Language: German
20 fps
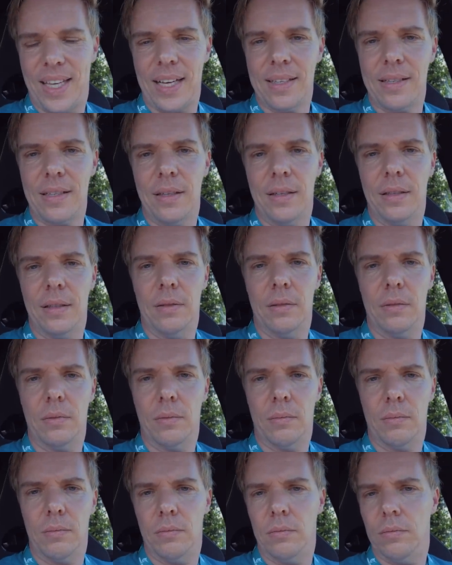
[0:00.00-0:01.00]
das
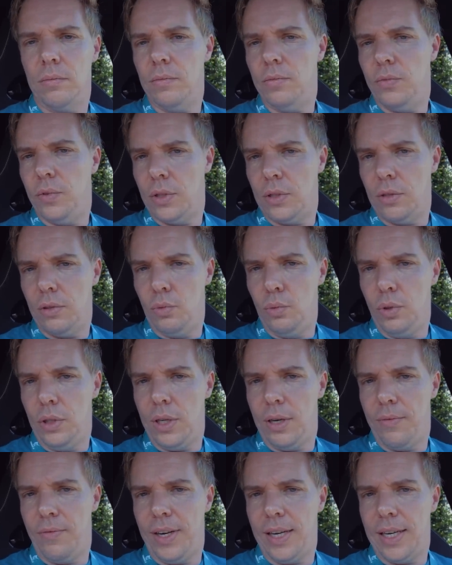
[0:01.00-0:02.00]
wissen nur
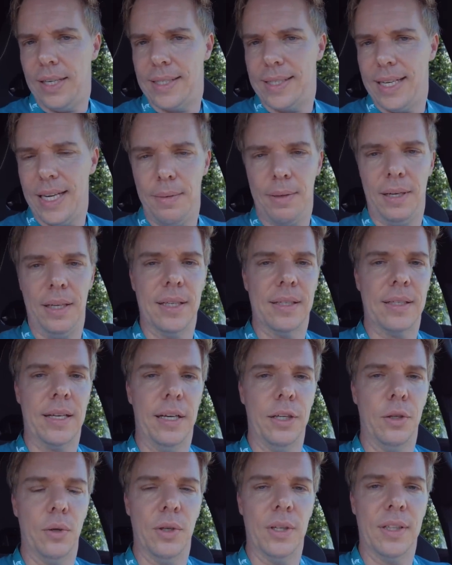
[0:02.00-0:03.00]
die Entwickler selber. Das
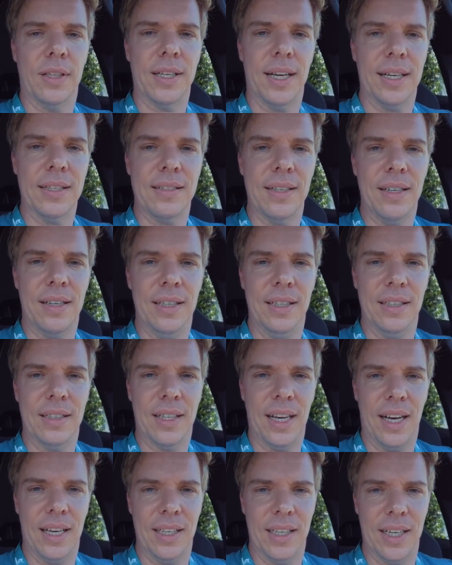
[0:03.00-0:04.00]
kann ich euch
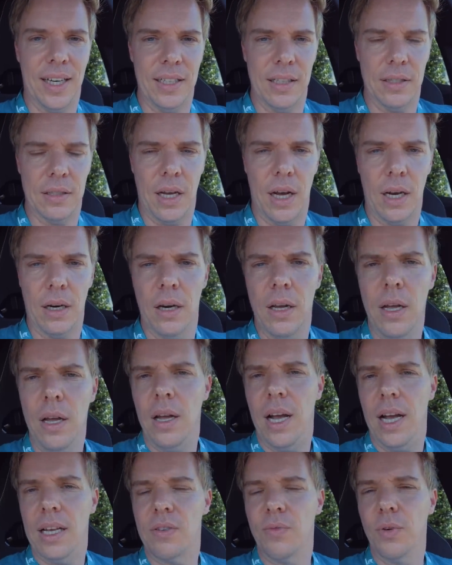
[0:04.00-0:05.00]
tatsächlich gerade gar nicht sagen.
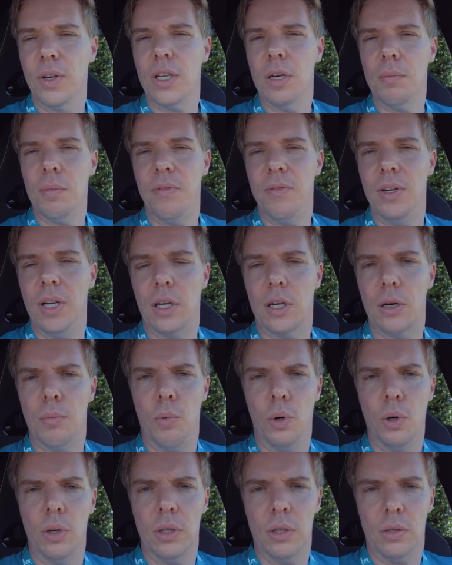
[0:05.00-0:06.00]
Es wird immer wieder
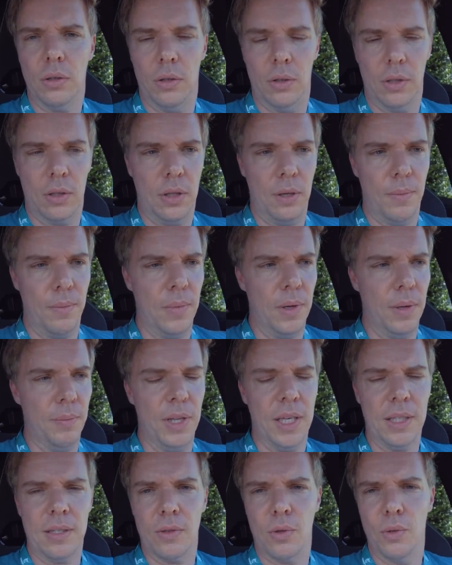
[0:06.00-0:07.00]
gemunkelt und ähm,
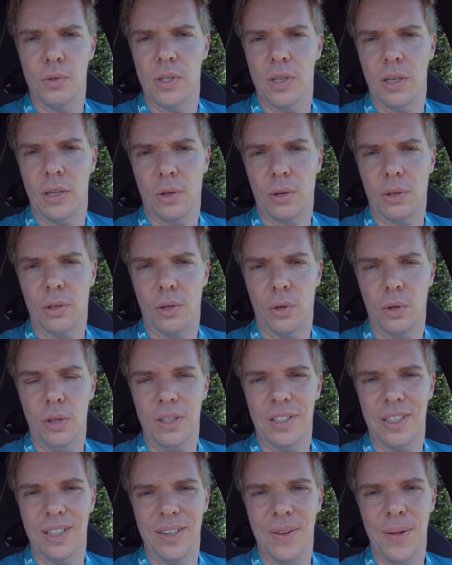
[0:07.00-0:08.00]
im Netz kursieren
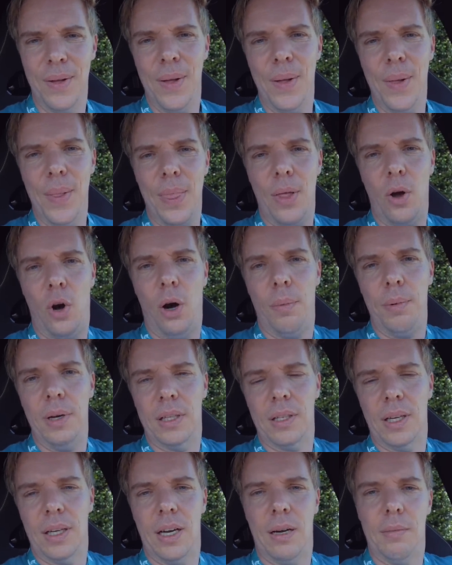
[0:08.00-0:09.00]
Gerüchte. Ob
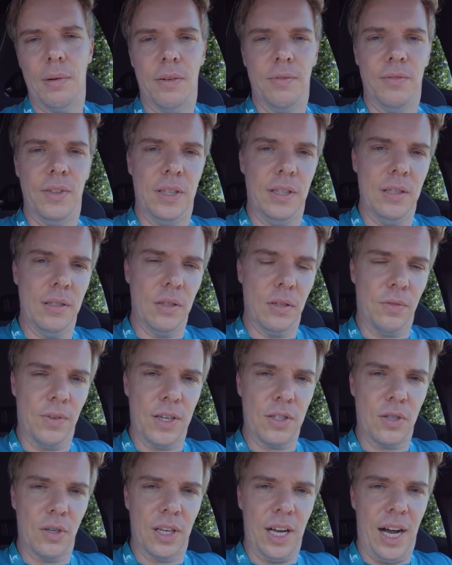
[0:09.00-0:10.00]
er dann aber wie dieses
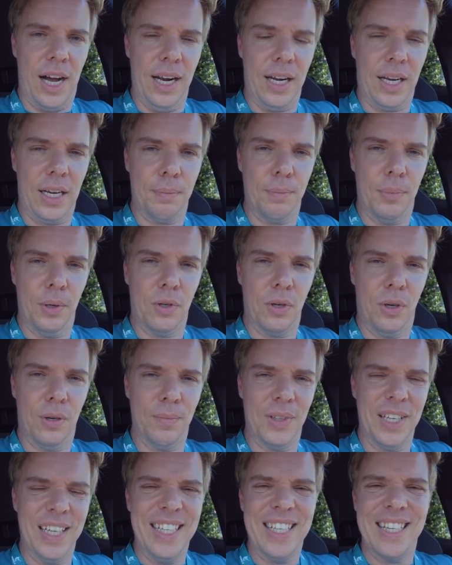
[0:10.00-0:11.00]
Fahrzeug Allrad
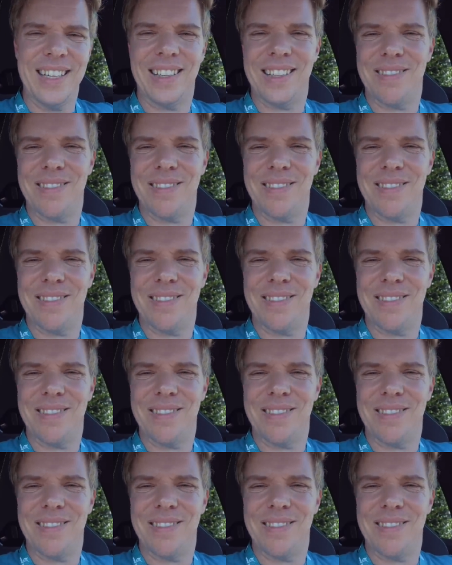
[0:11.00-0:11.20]
bekommt,